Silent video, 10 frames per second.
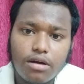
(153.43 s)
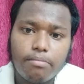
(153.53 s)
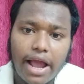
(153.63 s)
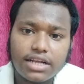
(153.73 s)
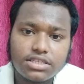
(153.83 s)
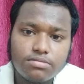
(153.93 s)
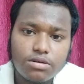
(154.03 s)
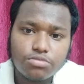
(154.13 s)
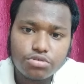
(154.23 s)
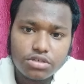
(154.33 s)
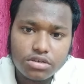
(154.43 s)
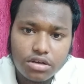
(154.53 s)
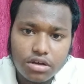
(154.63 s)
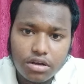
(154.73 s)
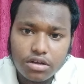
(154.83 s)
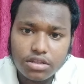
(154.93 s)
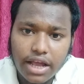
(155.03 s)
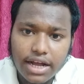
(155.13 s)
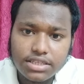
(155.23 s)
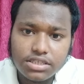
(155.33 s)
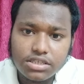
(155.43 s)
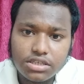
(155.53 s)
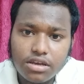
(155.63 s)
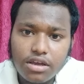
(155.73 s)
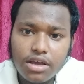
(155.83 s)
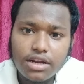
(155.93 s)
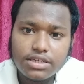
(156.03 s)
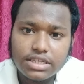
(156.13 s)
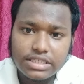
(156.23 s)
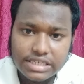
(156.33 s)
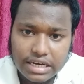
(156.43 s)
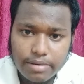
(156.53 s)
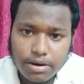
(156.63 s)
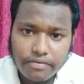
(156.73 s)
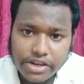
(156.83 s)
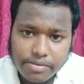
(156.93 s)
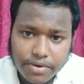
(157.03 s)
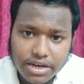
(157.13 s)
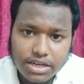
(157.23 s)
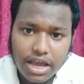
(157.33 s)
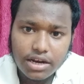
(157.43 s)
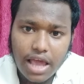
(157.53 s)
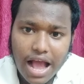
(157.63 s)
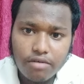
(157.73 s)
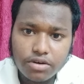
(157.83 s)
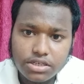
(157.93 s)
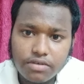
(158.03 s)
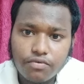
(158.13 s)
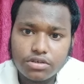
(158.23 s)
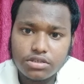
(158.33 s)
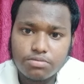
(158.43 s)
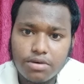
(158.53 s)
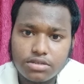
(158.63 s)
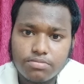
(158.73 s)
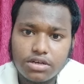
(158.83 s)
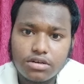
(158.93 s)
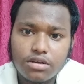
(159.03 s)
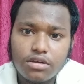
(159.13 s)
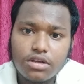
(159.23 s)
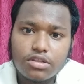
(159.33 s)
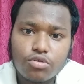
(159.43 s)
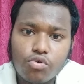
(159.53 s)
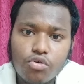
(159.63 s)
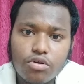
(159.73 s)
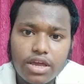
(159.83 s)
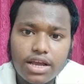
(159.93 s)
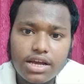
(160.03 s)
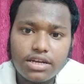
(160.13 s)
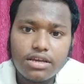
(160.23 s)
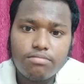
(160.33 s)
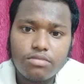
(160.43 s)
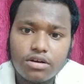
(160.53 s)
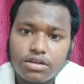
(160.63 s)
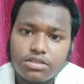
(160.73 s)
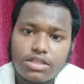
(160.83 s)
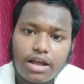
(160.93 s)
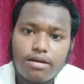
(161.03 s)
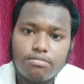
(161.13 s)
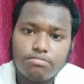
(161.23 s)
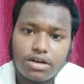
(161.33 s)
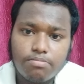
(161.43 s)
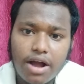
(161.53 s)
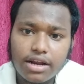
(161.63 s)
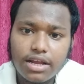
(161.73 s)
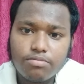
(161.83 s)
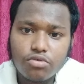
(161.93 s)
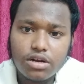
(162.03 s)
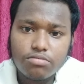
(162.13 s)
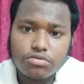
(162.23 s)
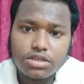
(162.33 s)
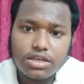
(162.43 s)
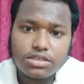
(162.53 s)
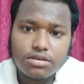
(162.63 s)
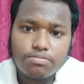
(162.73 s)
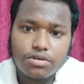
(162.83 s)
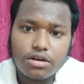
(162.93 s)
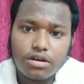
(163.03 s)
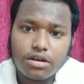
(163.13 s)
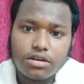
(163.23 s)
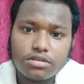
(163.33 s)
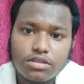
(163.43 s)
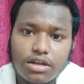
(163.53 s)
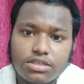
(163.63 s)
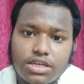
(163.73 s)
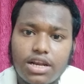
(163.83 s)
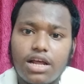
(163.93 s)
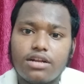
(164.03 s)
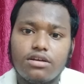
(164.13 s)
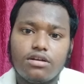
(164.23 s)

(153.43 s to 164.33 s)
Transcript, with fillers: ম্যাক্সিমাম জনের দেখাচ্ছে যে ডিস্ট্রিক্ট লেভেল ভেরিফাইড অ্যান্ড ওয়েটিং ফর ডিসবার্সমেন্ট তো এখানে মানে বাংলায় বললে বোঝায় যে তার জেলার